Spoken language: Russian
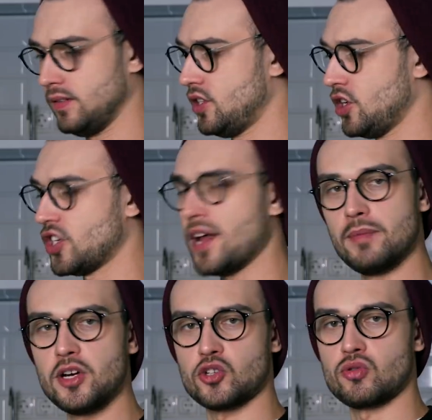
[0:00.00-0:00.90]
держа
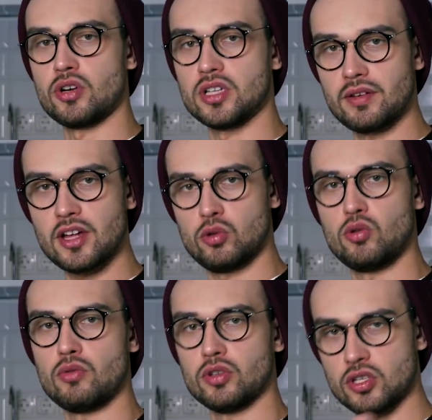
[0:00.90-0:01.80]
мышку и
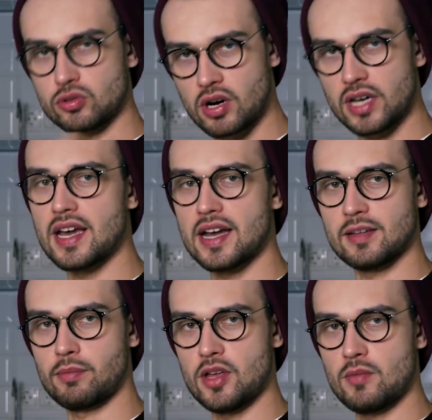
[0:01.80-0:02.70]
клавиатуру, вот насколько я
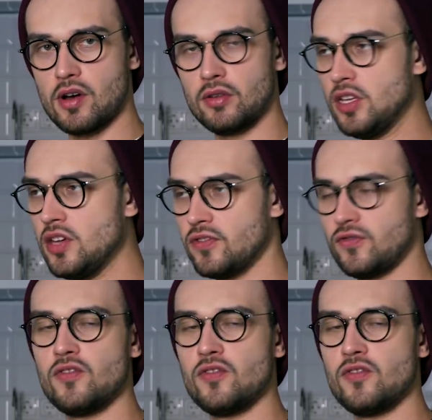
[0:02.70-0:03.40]
это понимаю, ты ни,